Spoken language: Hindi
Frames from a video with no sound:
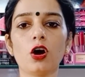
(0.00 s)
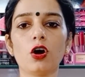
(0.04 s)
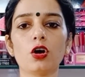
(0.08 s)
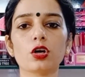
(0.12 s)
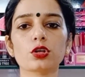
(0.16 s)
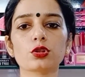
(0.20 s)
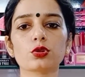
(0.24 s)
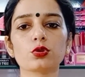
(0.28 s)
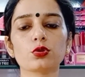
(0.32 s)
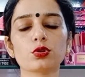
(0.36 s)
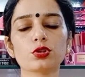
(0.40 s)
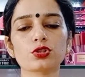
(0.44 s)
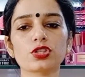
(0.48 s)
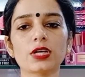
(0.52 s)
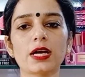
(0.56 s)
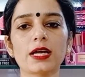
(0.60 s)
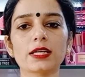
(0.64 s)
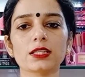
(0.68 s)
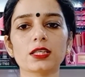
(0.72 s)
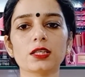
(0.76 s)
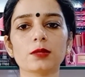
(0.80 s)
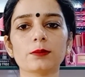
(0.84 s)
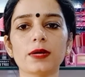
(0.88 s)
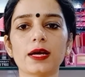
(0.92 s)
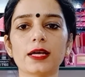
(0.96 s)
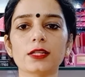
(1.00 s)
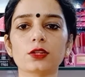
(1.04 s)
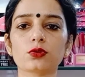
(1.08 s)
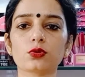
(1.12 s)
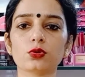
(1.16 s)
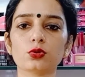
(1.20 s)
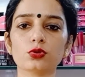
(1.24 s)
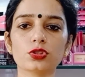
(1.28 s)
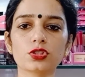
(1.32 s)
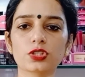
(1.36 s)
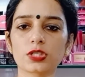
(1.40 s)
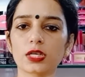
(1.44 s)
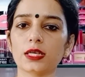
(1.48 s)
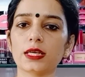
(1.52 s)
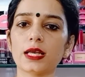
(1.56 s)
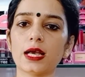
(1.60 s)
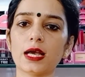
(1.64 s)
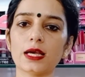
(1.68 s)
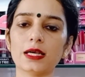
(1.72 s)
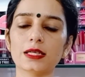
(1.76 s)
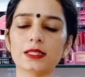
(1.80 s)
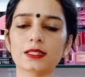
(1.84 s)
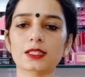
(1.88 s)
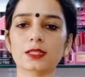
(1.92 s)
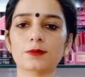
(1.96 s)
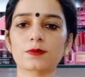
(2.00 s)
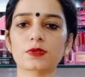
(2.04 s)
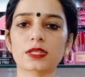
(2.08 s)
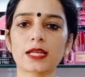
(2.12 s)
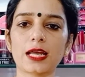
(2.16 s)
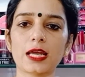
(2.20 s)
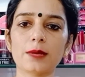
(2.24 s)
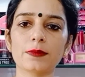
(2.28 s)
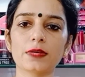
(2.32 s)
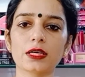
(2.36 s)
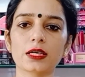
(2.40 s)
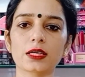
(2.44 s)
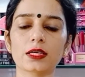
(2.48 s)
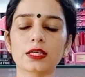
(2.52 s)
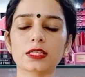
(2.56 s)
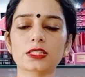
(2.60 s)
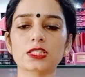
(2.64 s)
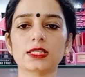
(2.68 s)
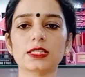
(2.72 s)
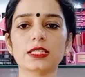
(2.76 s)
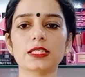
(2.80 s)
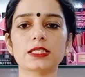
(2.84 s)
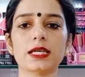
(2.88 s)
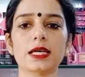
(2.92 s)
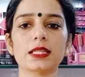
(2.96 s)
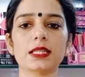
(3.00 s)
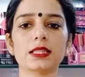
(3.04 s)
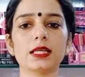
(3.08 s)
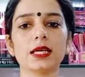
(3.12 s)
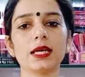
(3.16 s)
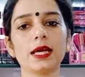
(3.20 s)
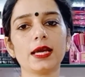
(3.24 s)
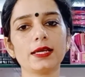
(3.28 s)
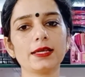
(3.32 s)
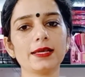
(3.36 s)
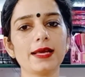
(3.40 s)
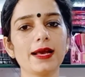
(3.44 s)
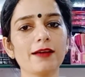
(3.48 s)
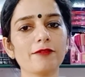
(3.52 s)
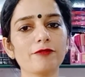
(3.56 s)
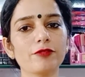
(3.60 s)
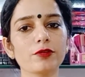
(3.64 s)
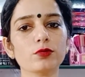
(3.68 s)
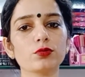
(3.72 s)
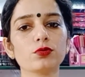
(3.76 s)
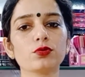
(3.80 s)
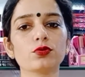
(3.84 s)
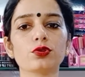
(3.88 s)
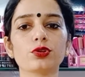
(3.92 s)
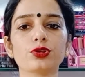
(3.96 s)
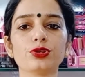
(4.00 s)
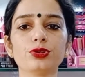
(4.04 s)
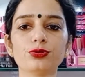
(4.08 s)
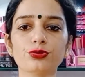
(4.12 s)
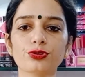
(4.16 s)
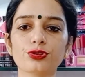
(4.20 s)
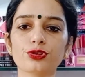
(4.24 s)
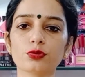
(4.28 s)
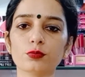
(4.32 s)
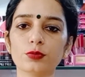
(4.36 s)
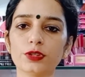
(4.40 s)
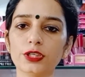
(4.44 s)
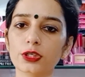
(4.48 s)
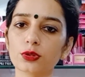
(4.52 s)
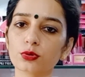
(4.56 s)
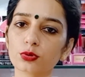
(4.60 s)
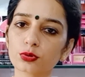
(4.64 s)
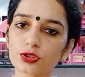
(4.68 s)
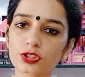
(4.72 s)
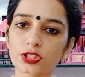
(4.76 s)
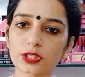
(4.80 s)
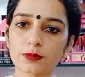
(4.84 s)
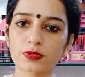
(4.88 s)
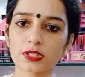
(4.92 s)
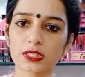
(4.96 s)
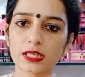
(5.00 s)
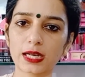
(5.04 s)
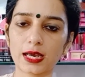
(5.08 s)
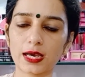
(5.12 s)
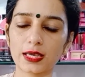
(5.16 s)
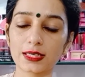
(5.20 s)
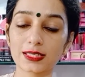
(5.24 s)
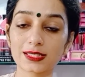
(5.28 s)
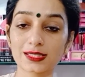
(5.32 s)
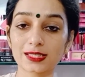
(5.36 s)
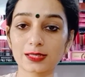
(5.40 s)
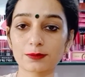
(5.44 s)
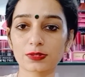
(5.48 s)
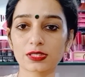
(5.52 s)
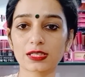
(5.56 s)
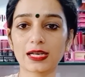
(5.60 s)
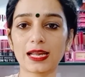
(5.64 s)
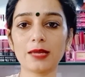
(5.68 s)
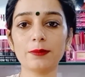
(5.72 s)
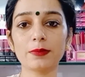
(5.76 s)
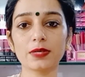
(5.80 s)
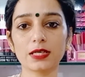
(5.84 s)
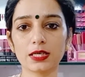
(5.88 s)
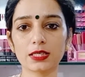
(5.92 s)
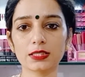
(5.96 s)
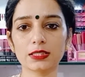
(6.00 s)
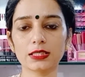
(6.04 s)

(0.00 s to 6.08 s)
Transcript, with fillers: और दो चार दिन बाद खुद से या अनसब्सक्राइब करके कर चले जाते हैं या फिर उनको यूट्यूब ही खुद अनसब्सक्राइब कर